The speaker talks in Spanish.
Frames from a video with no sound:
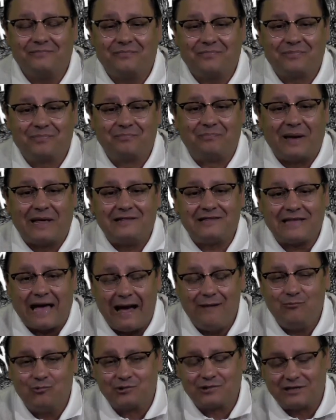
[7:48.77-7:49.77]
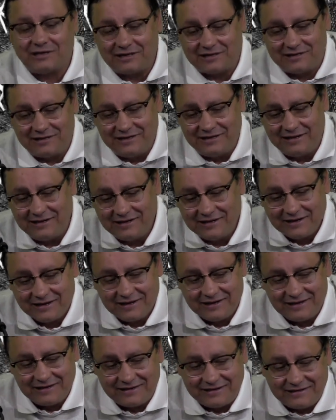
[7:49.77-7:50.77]
pensamos que si
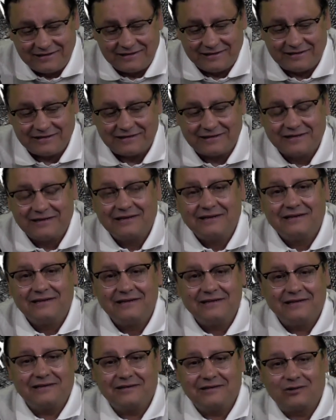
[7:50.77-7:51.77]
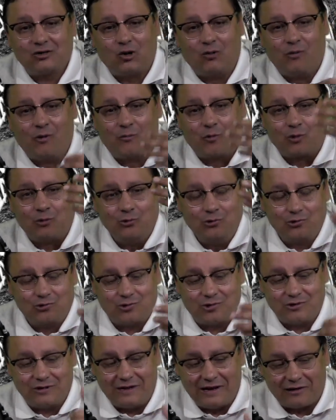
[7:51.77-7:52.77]
eh, eh, como
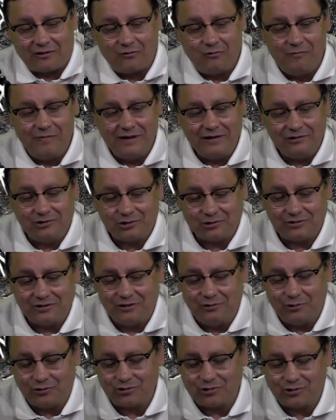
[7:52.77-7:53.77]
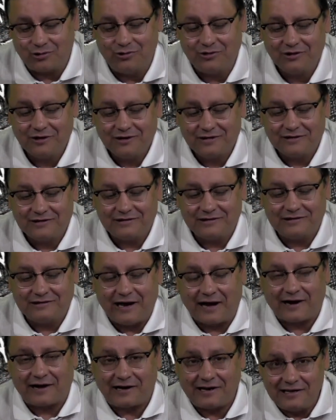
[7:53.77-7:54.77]
producto del argumento del otro
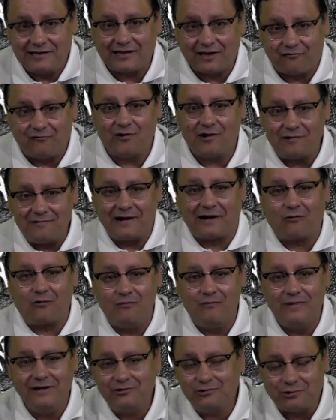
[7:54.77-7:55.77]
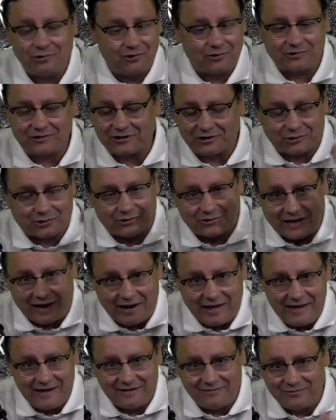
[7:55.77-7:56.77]
la risa fuera un argumento, los
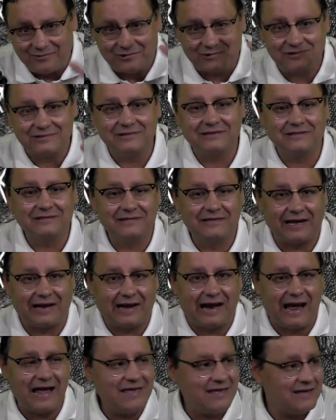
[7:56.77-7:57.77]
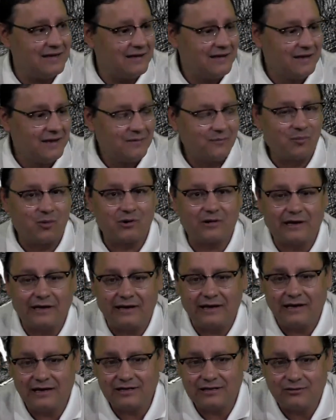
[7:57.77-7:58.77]
derrotaríamos de calle,
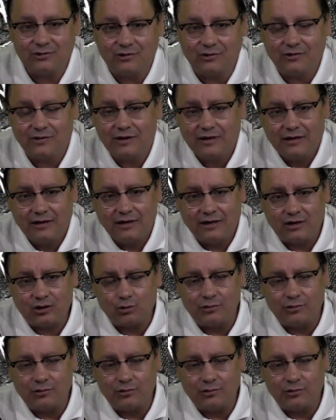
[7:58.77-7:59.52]
porque esto es una